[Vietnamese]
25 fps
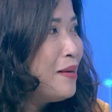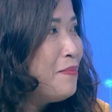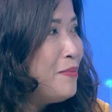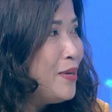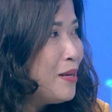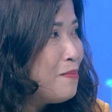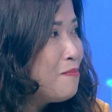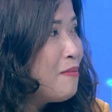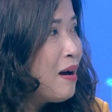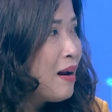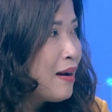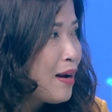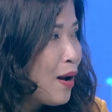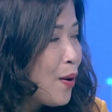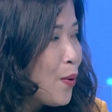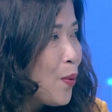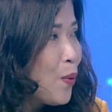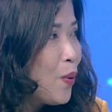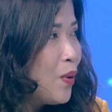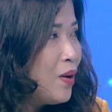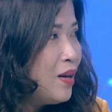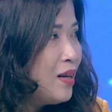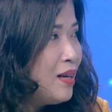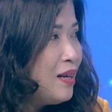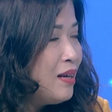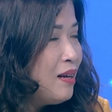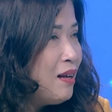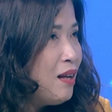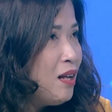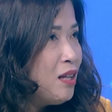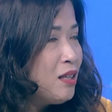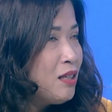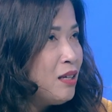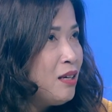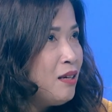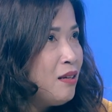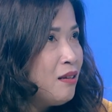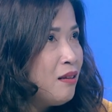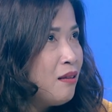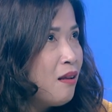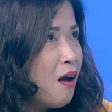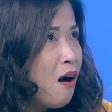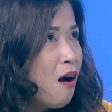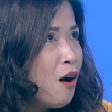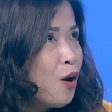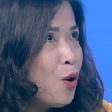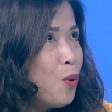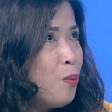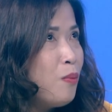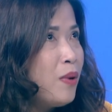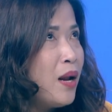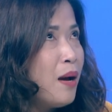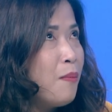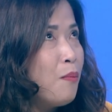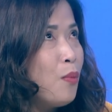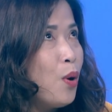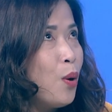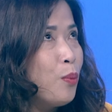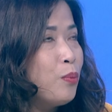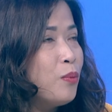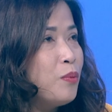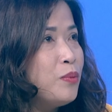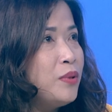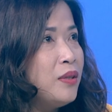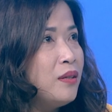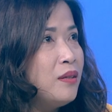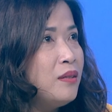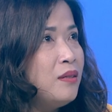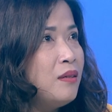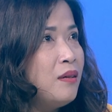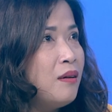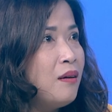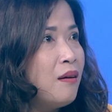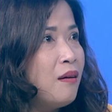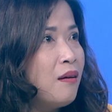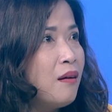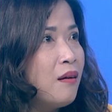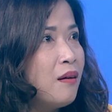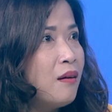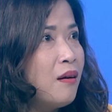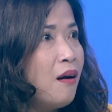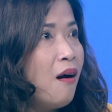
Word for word: điểm dịch bắt đầu thì đó cũng là một những à,